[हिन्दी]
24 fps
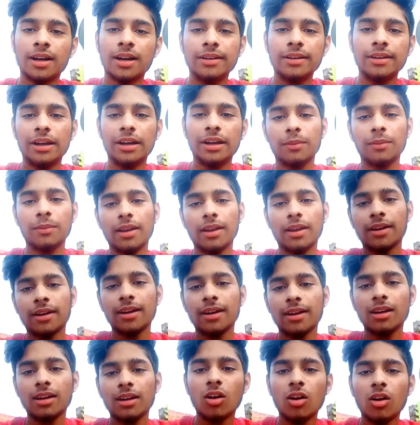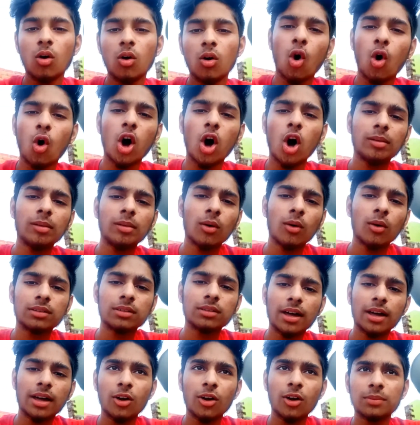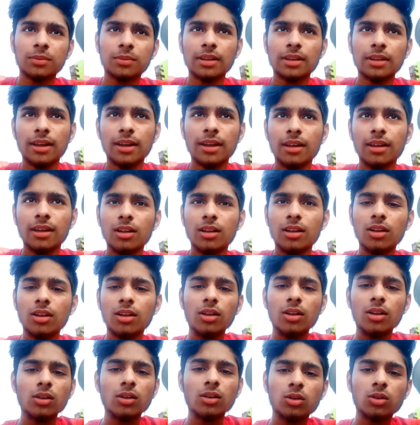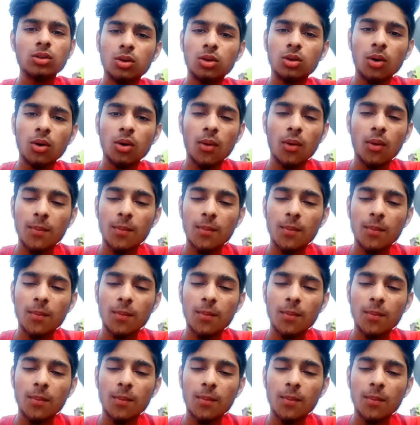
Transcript: कंटेंट बना के और भी बहुत सारे ऑप्शन हैं तो